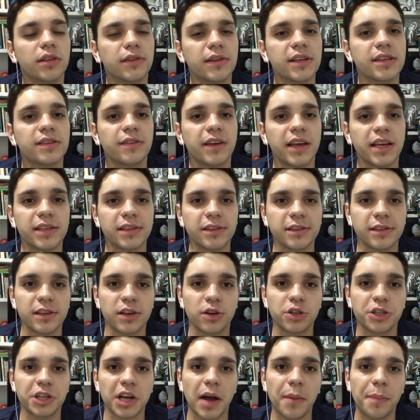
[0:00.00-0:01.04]
Quantas
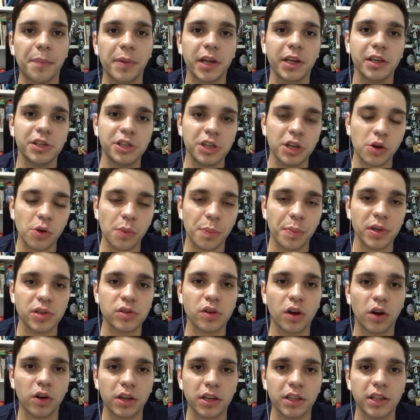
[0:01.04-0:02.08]
vezes eu já aprendi com
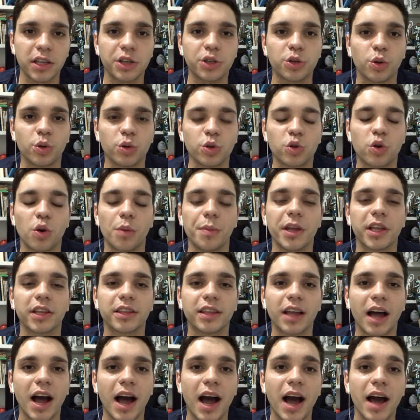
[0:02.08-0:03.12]
o pessoal que deixou nos
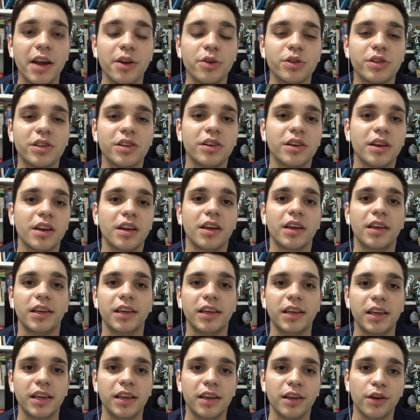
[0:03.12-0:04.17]
comentários
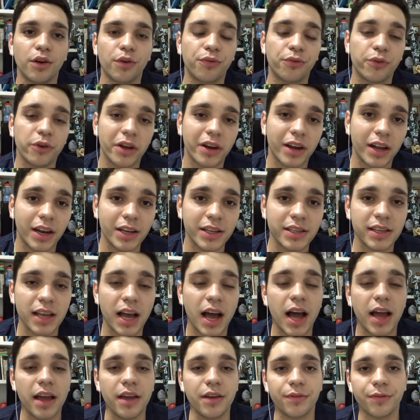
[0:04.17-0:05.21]
e eu fui
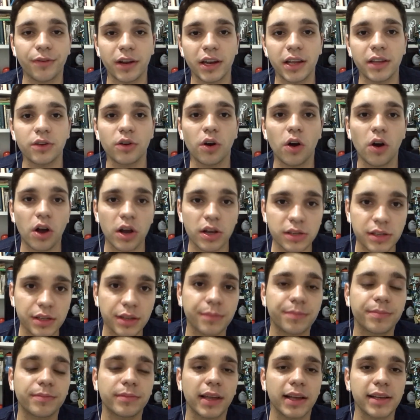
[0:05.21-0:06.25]
analisar e falei,
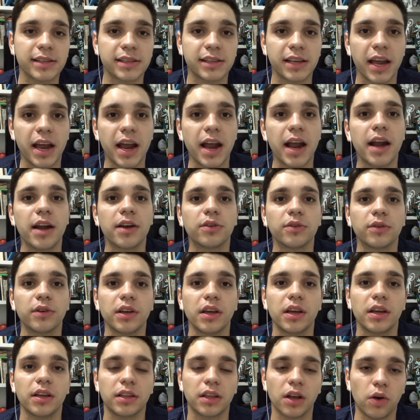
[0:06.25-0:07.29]
nossa, tá
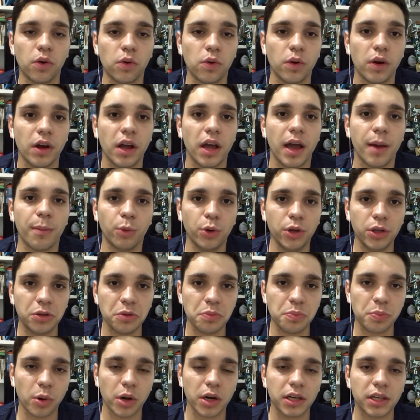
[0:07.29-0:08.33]
certo. Então é
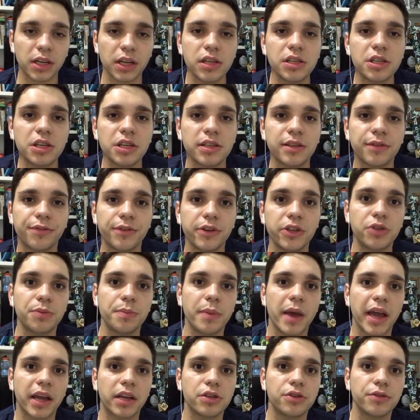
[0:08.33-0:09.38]
muito importante esse
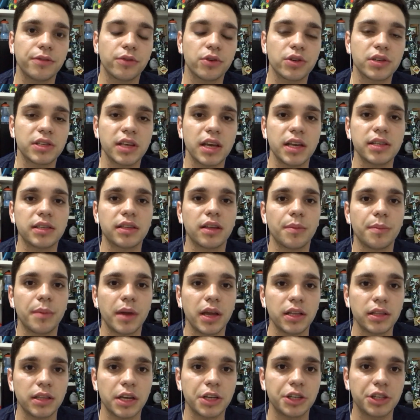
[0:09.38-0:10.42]
feedback de vocês
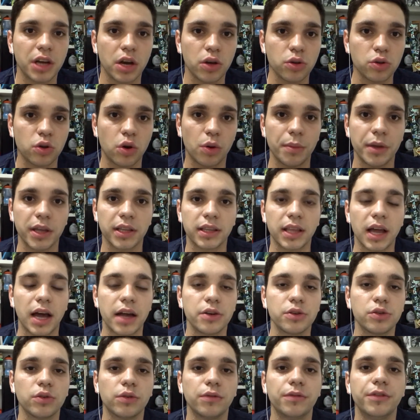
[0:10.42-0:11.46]
também, deixar os
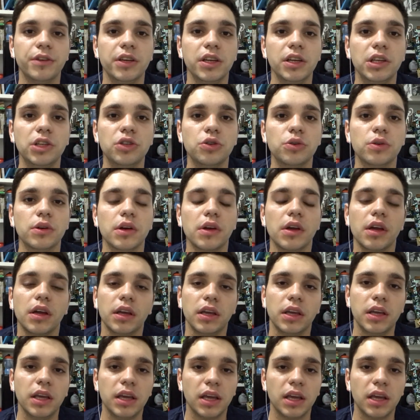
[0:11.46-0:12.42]
comentários no vídeo